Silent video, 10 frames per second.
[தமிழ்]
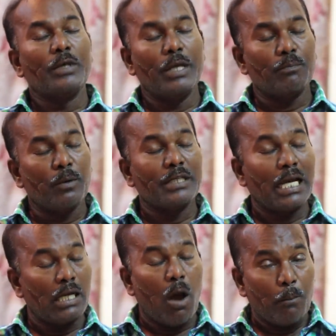எப்போ
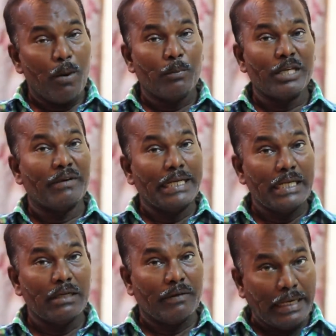எங்கள் அப்பம் பொய்
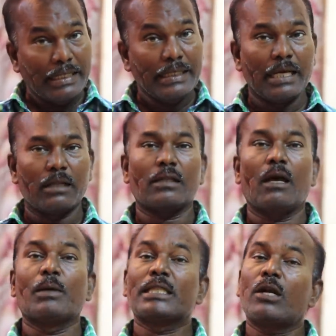வண்டியில் வருதுங்கிறது
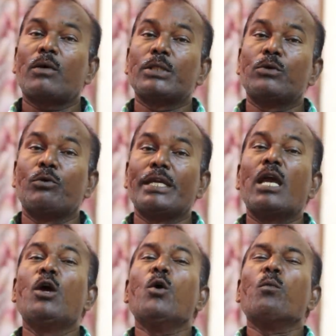தான் மந்திரவாதியினுடைய
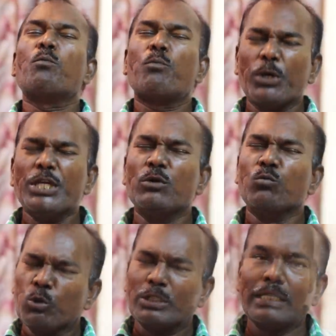பொய்யின்
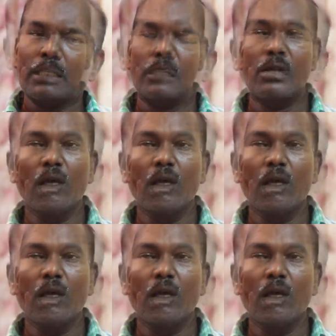மூட்டைகள்